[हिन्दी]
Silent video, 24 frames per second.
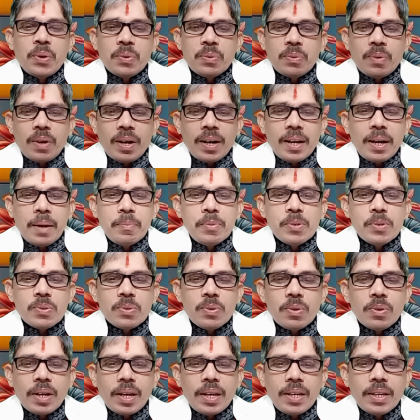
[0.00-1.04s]
तो अगर हम
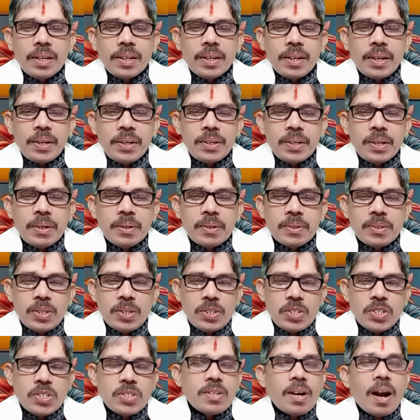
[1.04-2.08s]
इसको कहें कि नहीं ये
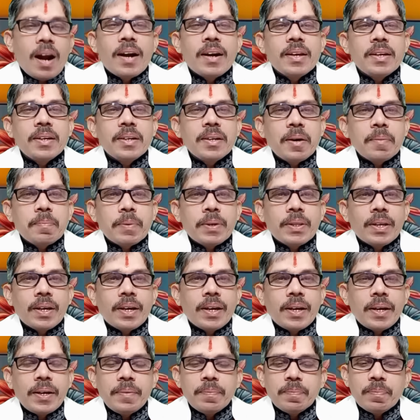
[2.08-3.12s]
स्टार्टिंग का पद
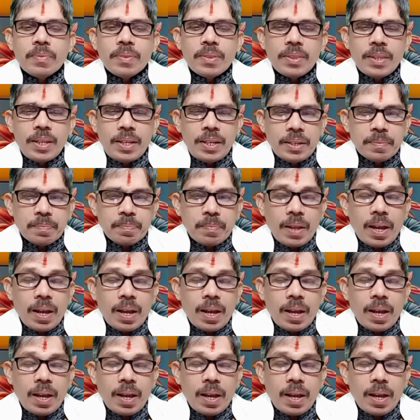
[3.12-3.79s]
है नहीं